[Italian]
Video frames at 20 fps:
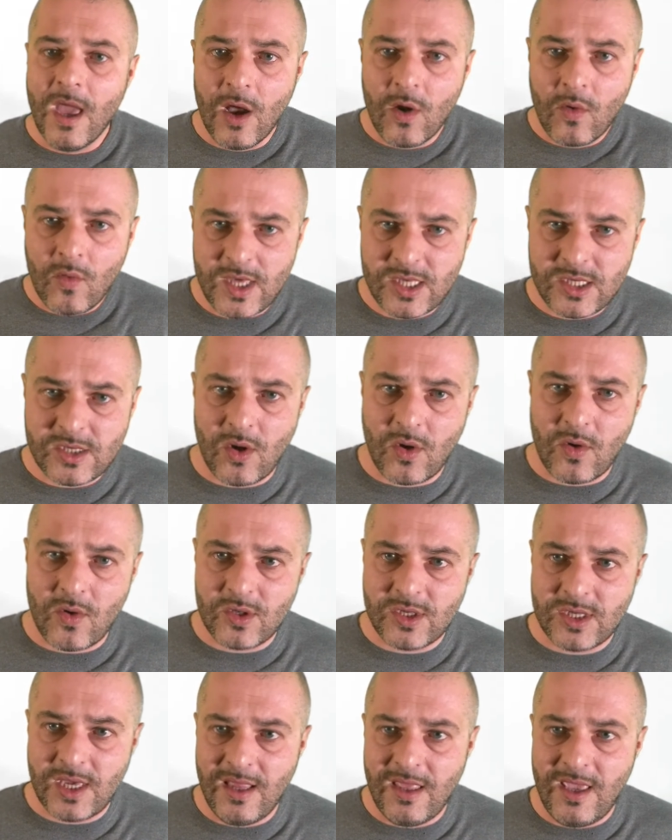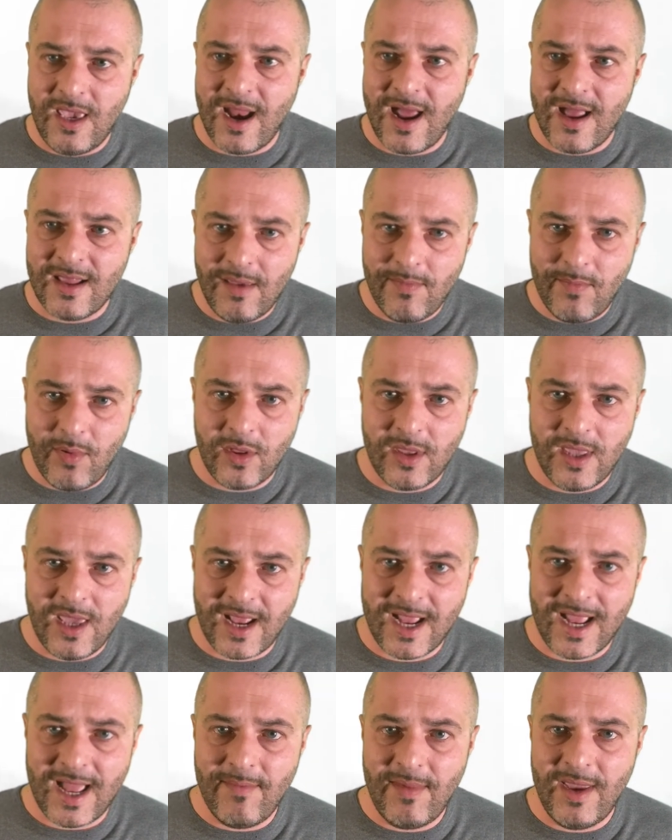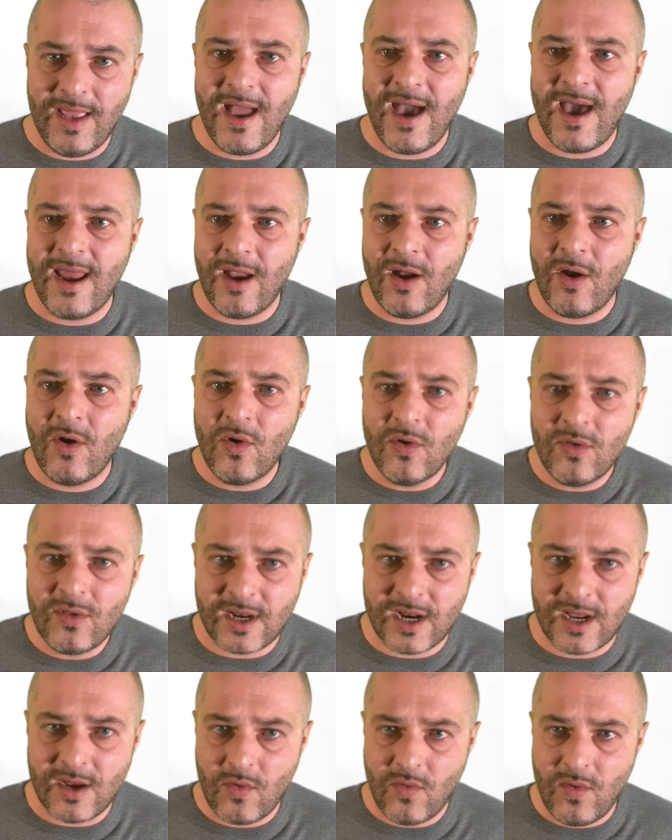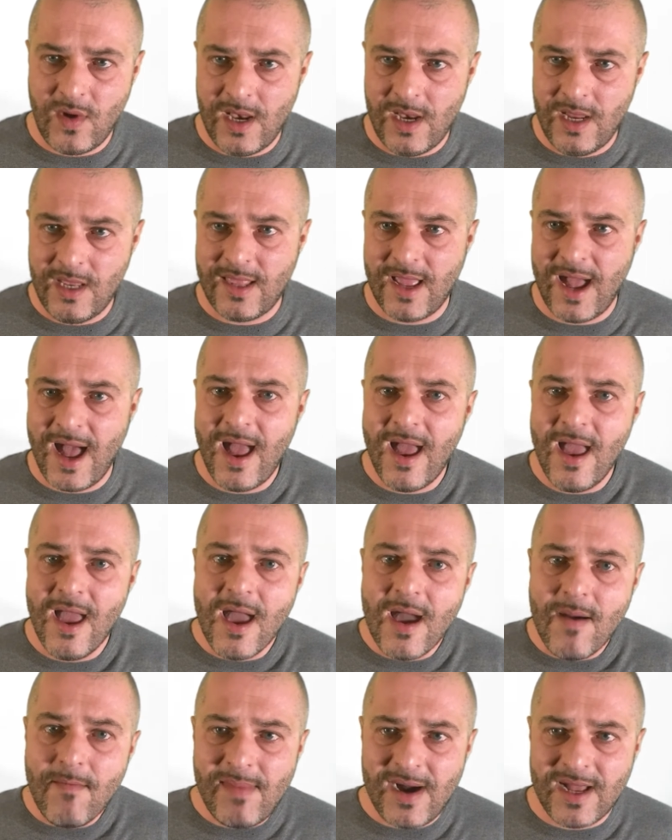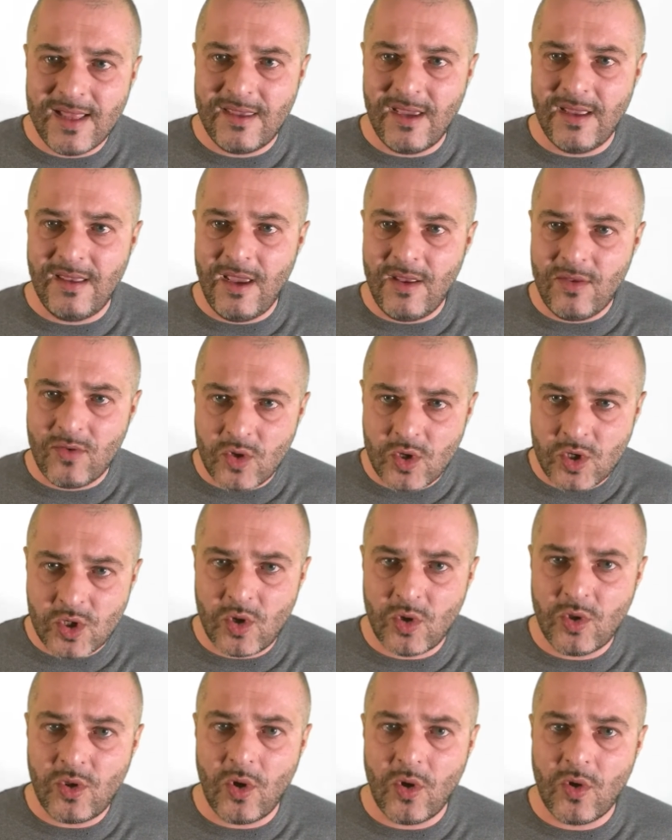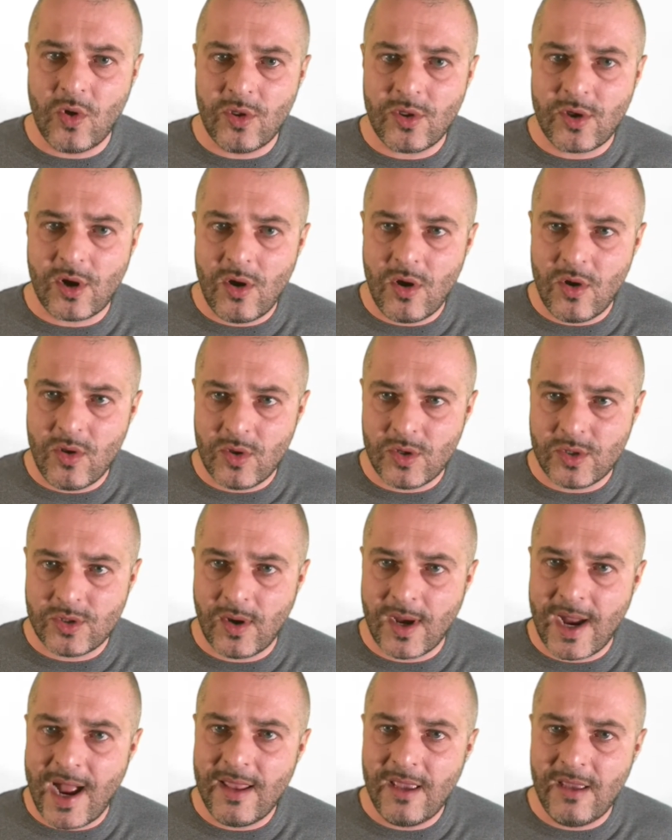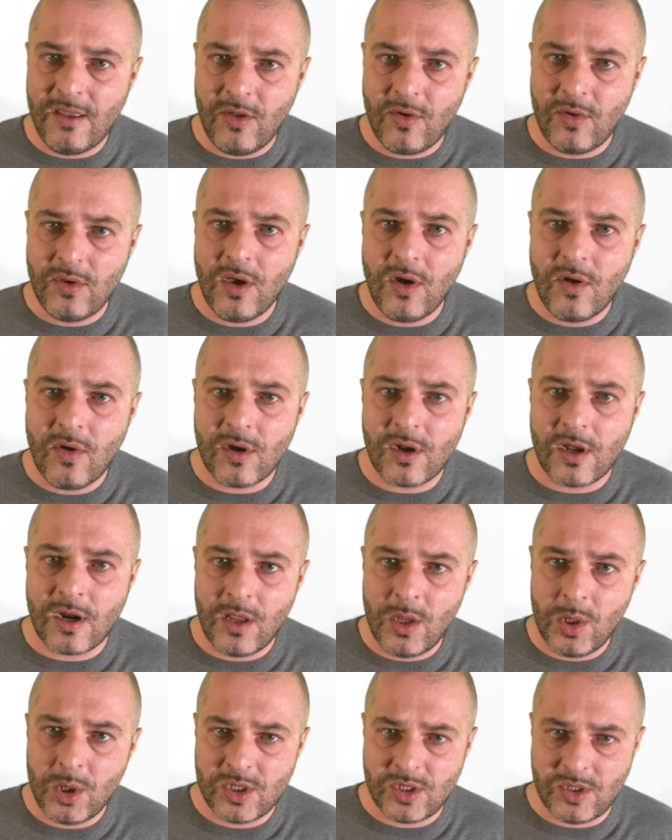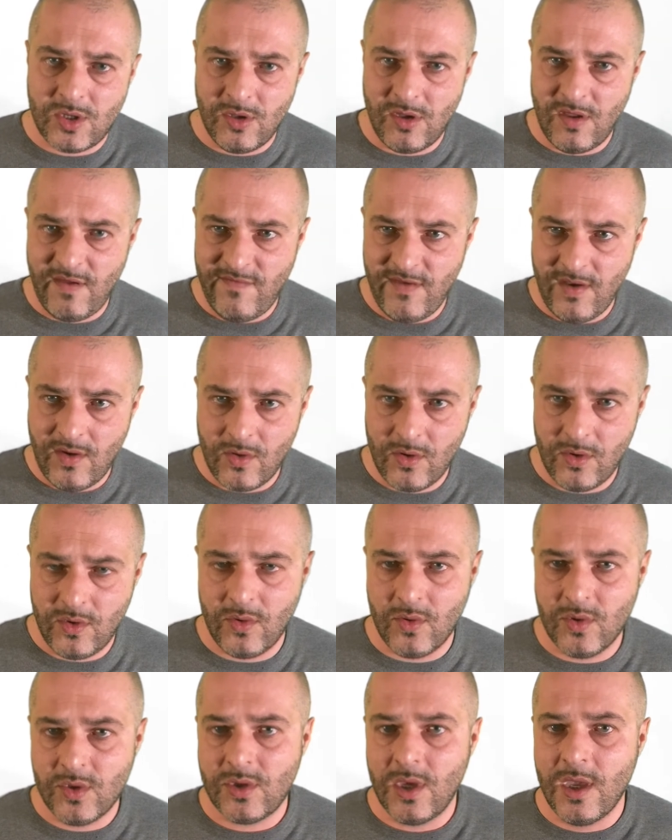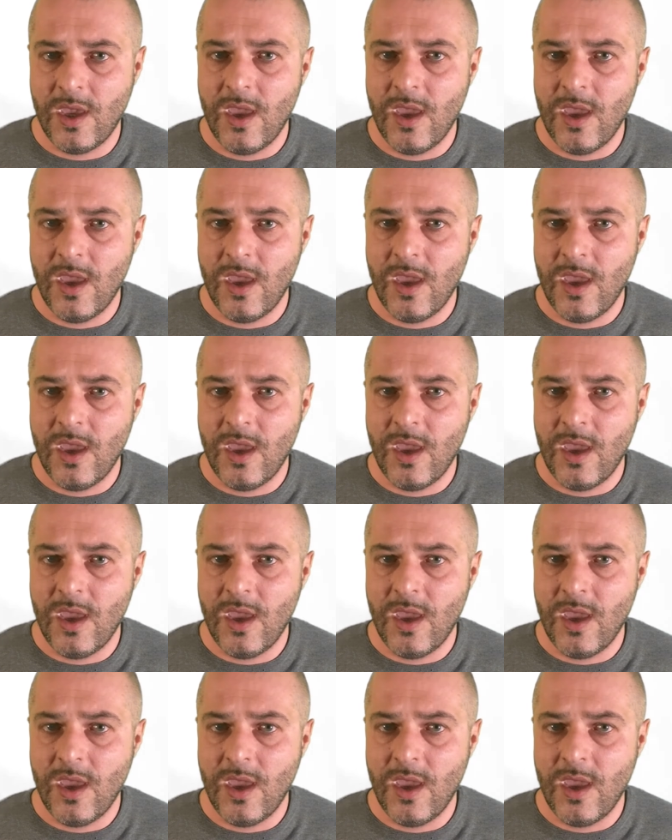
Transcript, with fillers: Questo consentirà di poter camminare con tranquillità mantenendo sotto controllo il nostro cane e di non incorrere in gestioni difficoltose.